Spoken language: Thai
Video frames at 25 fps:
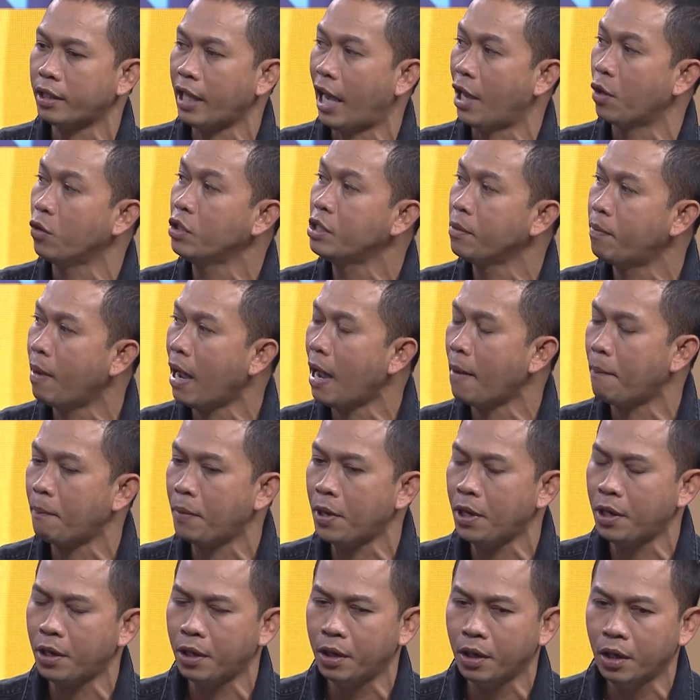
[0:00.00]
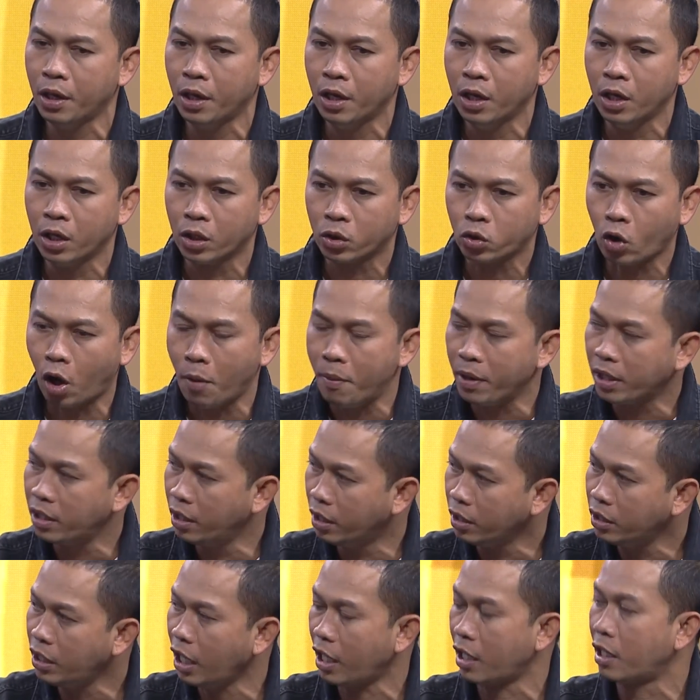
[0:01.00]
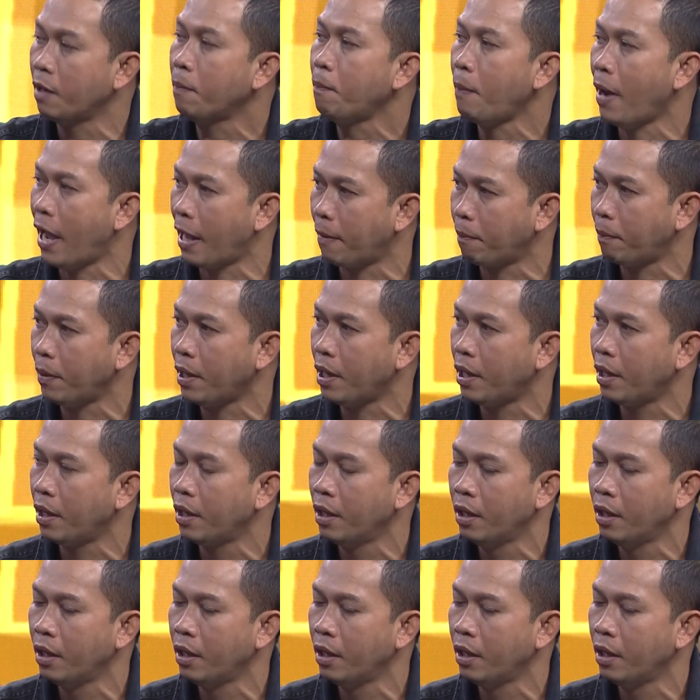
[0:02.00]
งแต่อายุ15ปี ต่อยมาถึง7ถึง8ปี